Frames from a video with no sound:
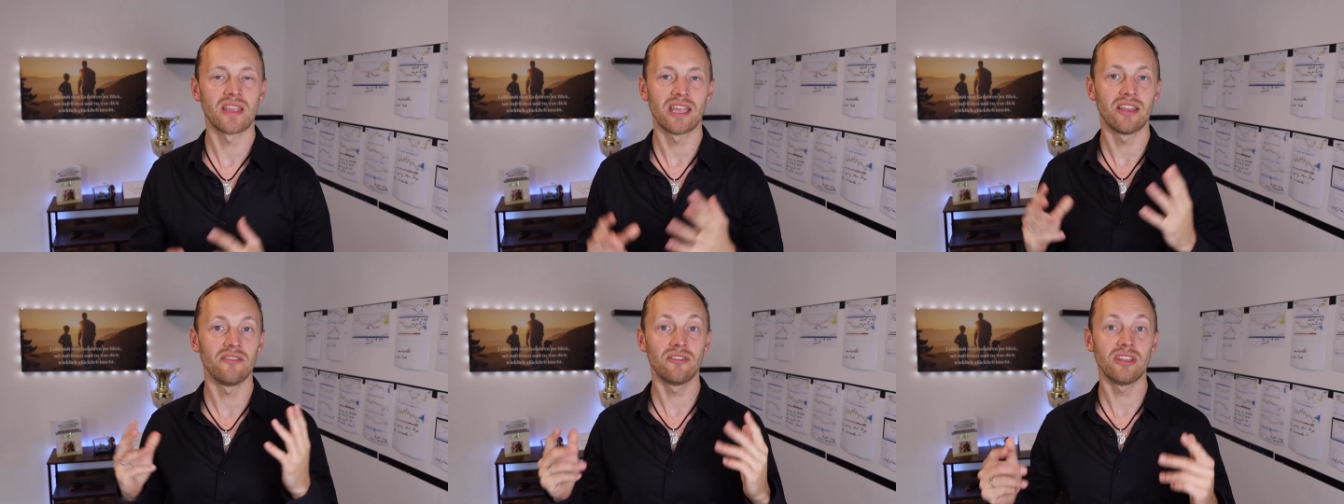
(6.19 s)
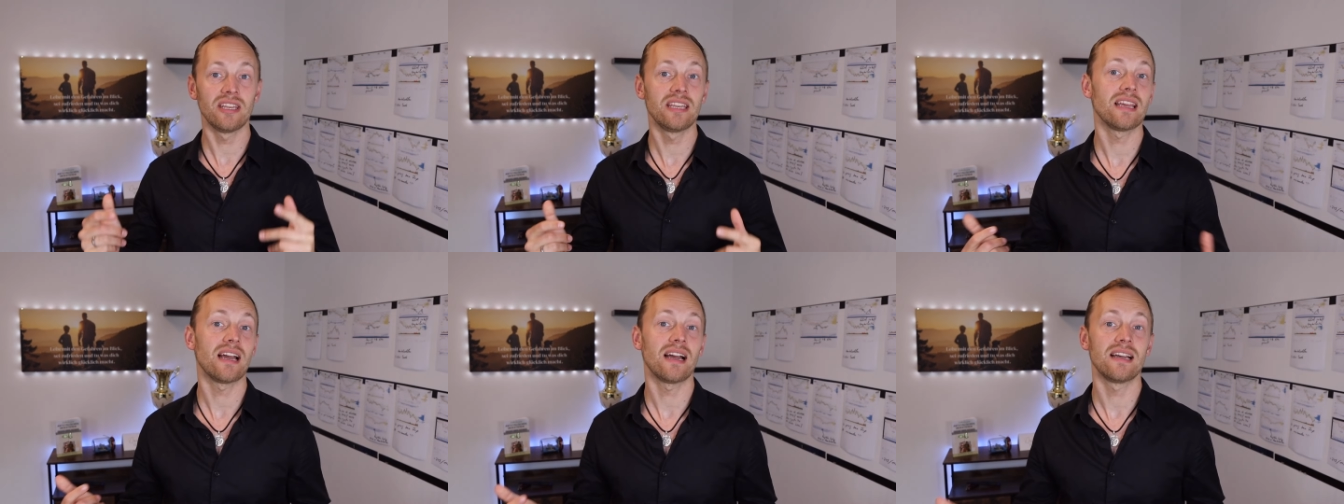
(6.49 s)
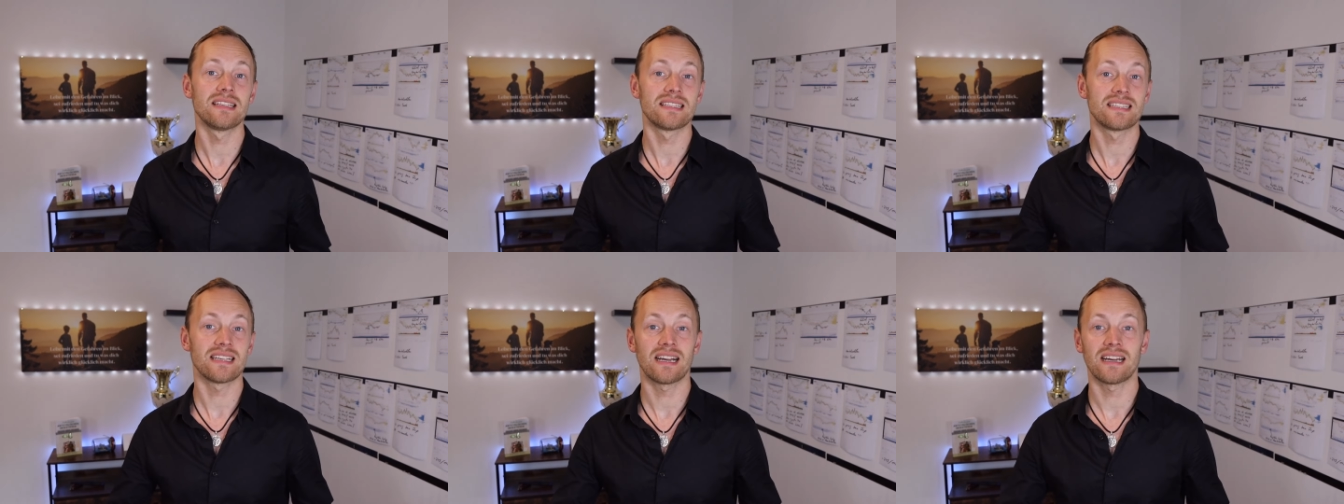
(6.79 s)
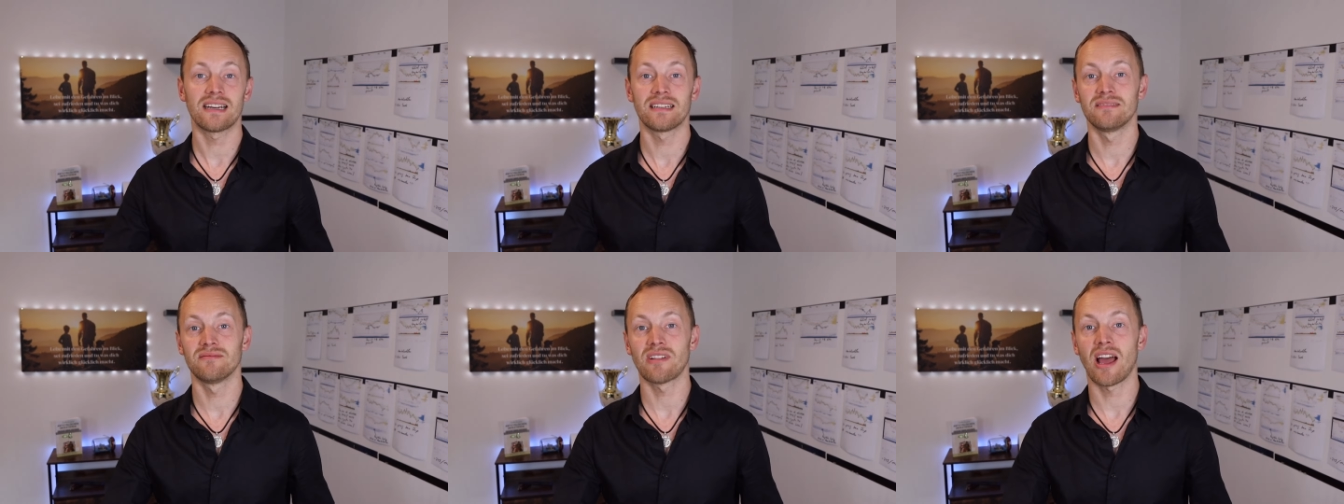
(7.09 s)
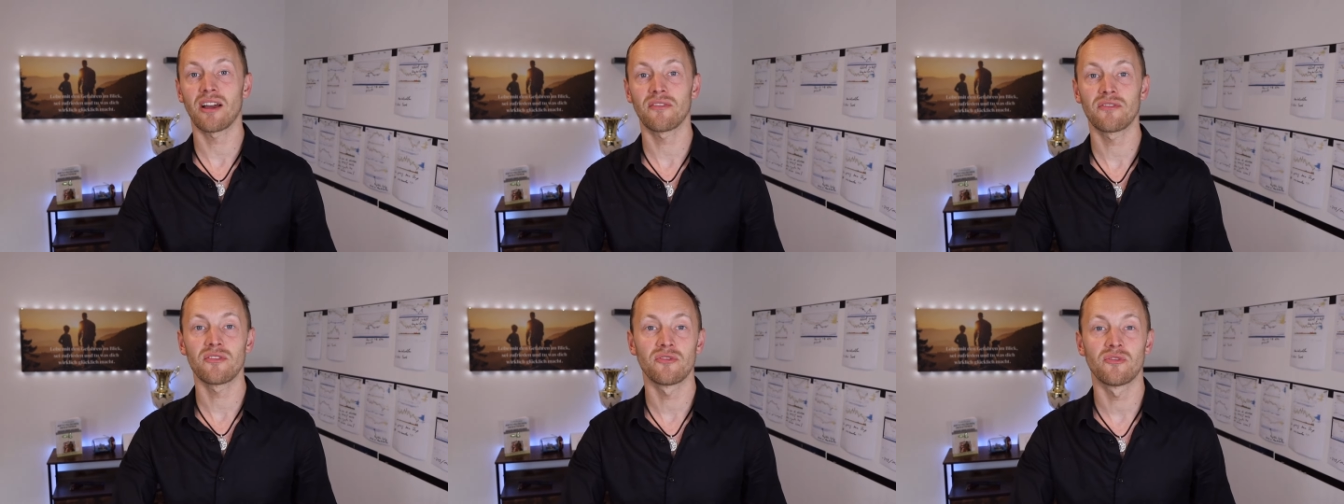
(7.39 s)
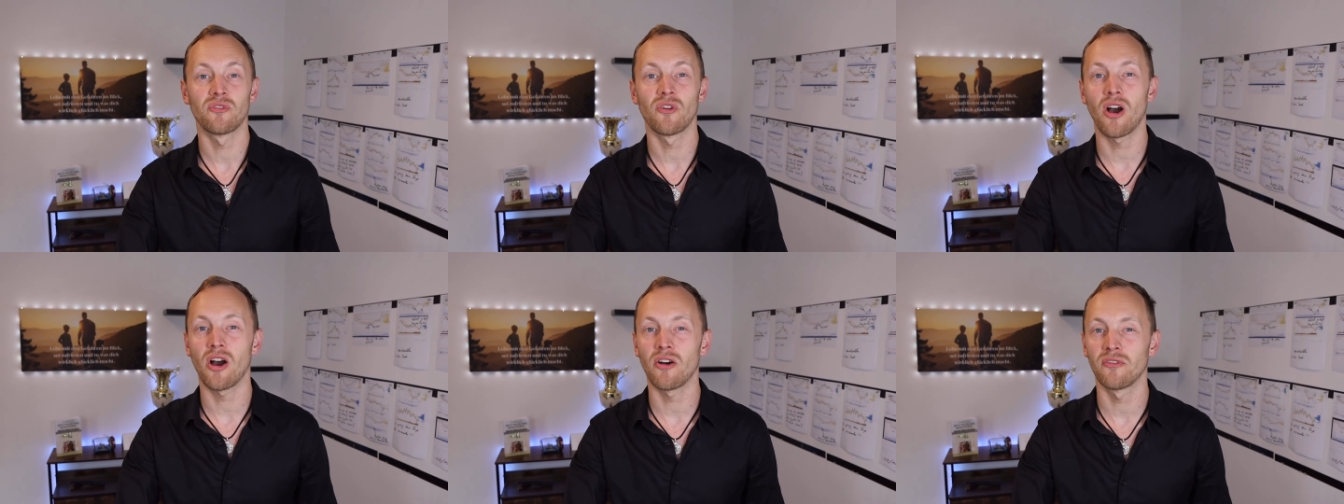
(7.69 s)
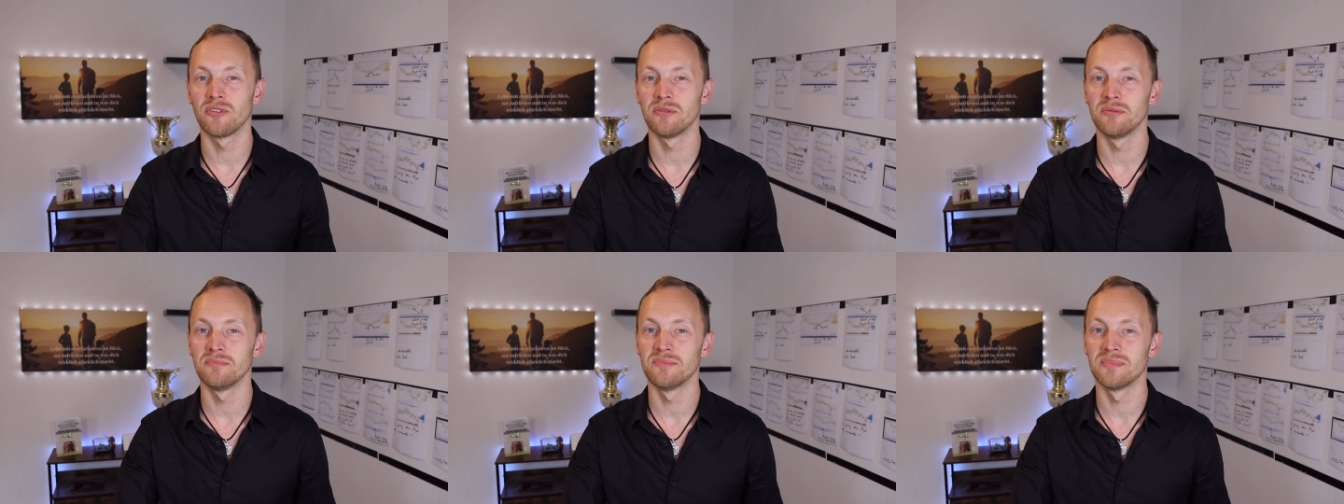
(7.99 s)
Nvidia ist ja nach wie vor
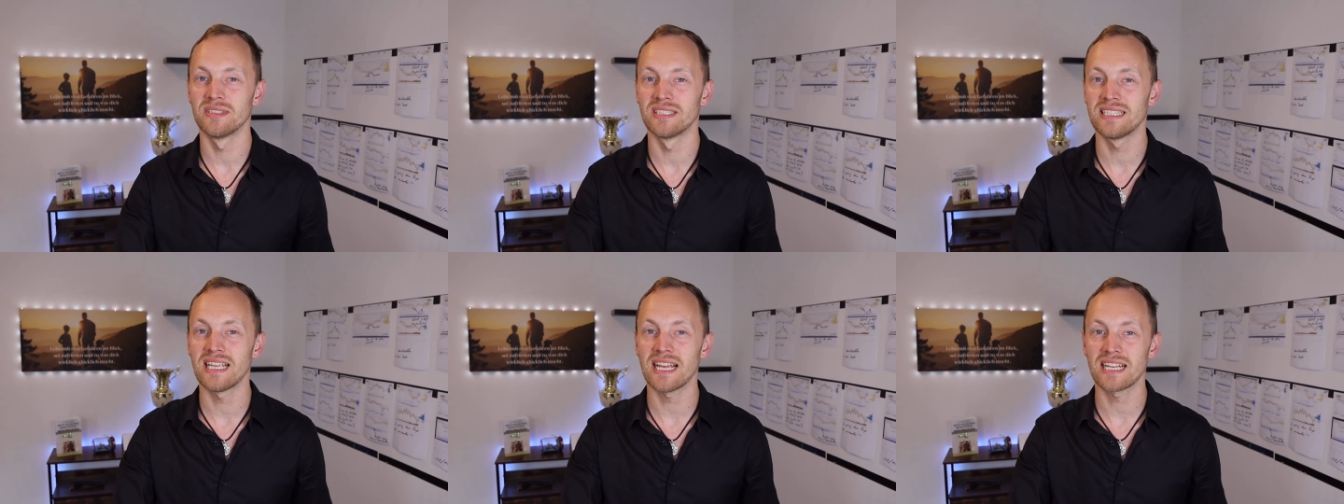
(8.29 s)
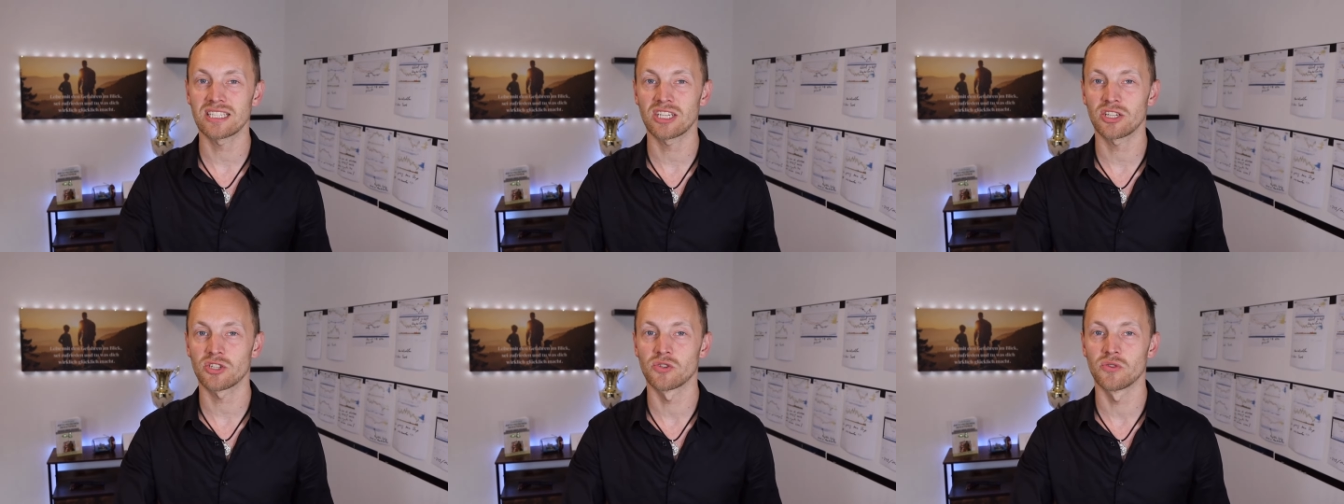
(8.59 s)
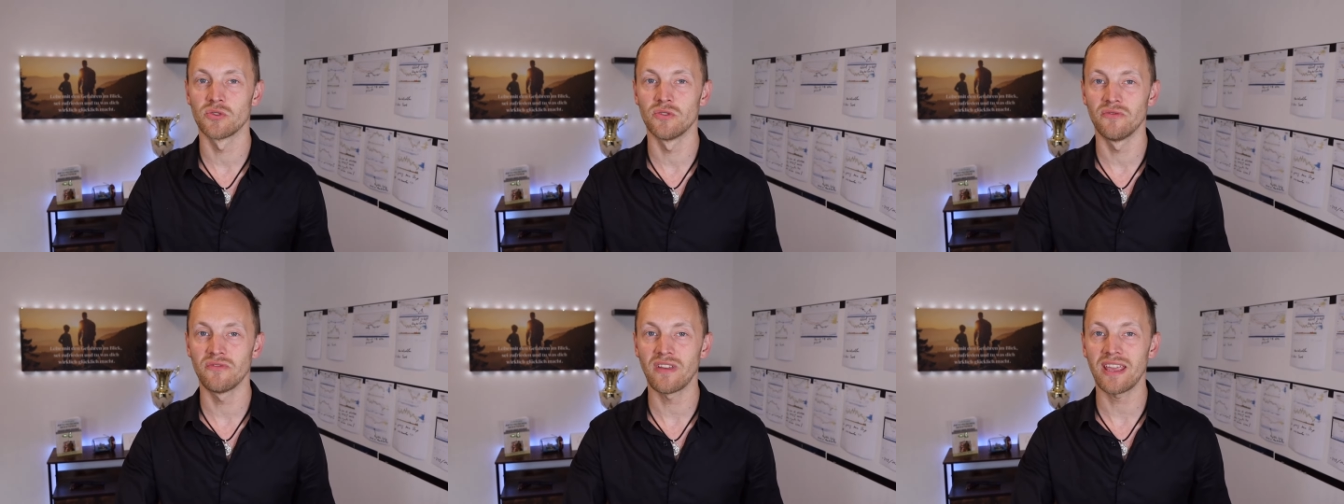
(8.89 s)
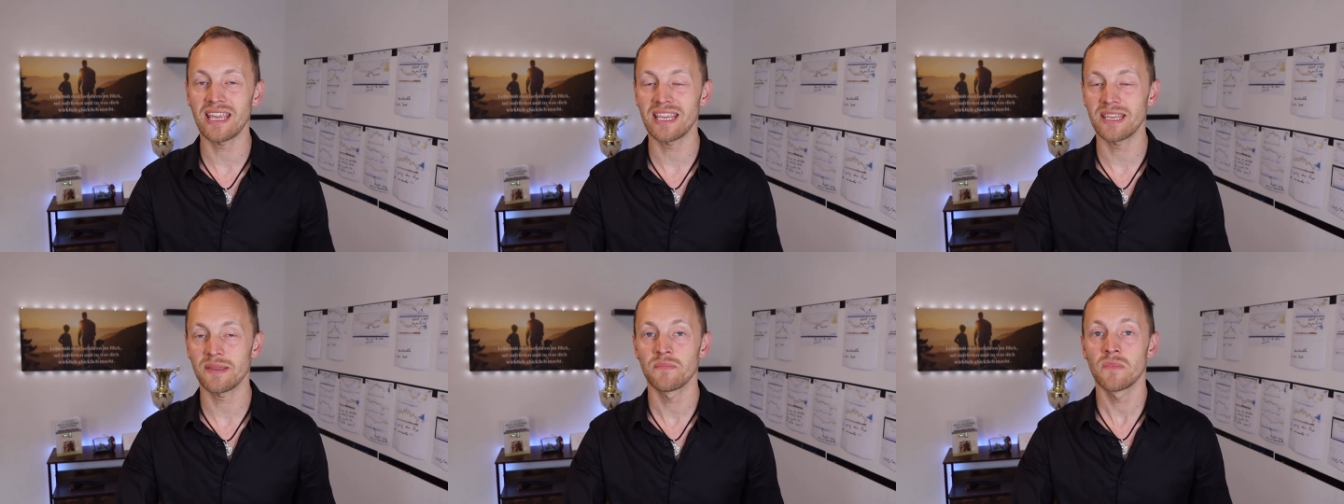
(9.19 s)
auf einem sehr, sehr schönen Weg.